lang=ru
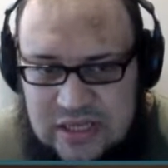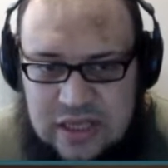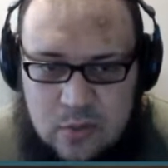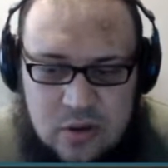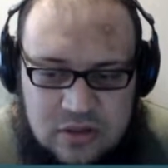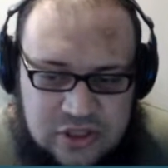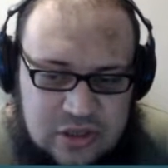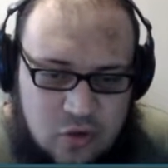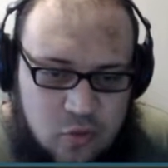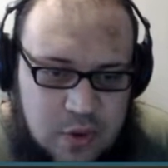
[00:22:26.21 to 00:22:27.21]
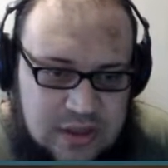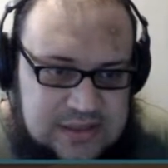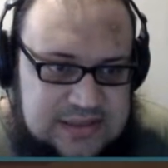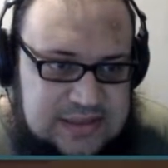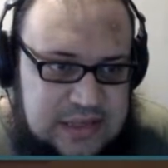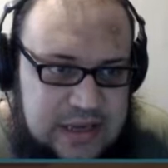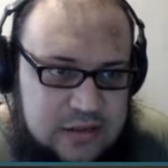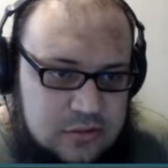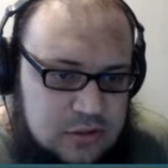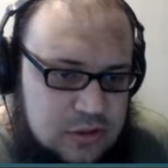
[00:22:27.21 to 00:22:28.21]
я так понял, вообще никакого баланса
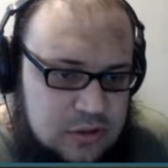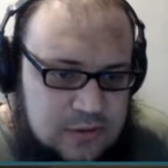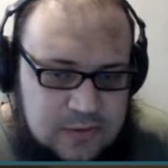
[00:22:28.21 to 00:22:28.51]
нету.